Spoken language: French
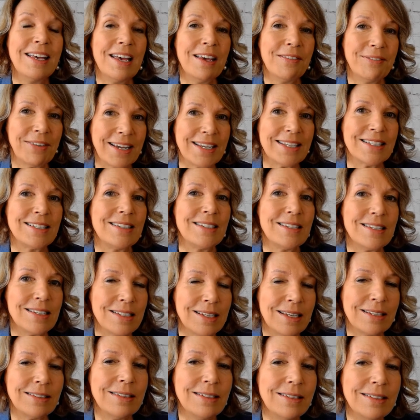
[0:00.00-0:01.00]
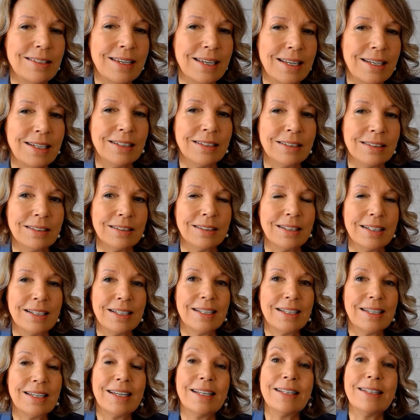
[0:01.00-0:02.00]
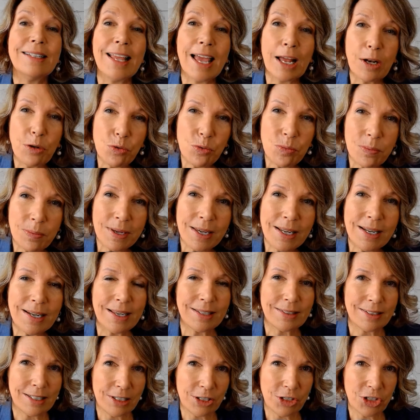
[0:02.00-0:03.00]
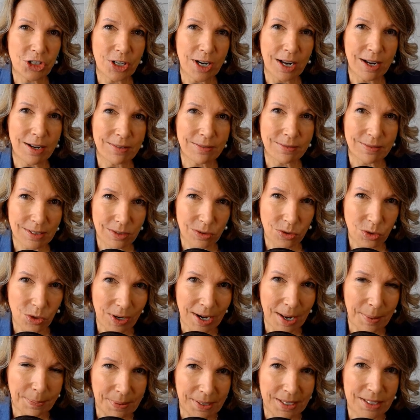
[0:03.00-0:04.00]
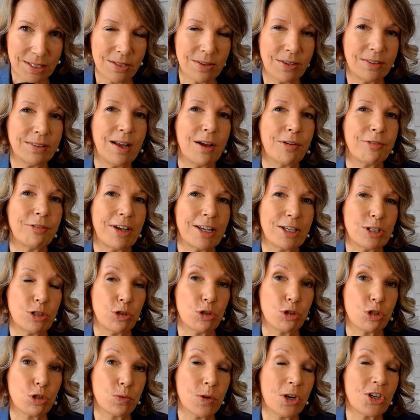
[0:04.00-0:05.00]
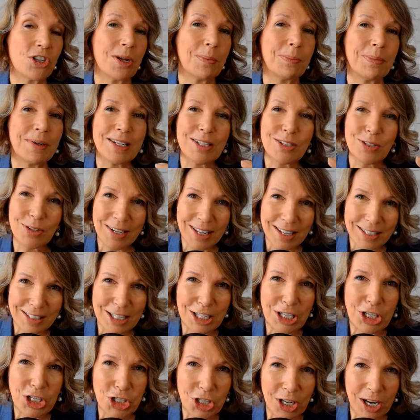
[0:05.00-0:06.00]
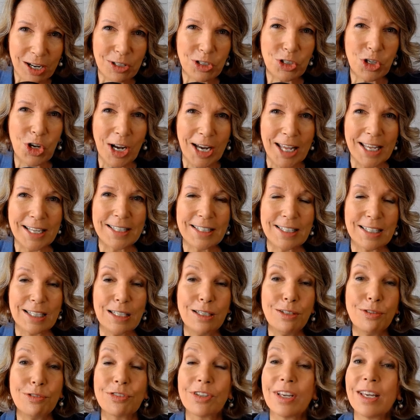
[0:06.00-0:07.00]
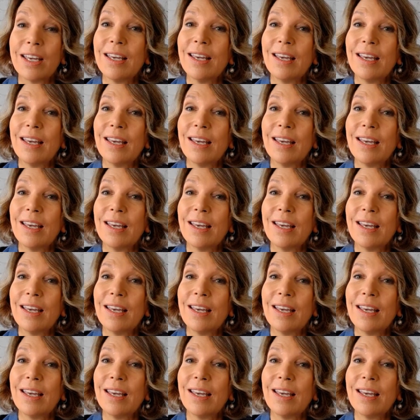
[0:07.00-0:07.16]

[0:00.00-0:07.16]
Fait c'est cette idée-là d'allumer l'intelligence de la personne en face de soi. J'appelle ça l'intelligence collective.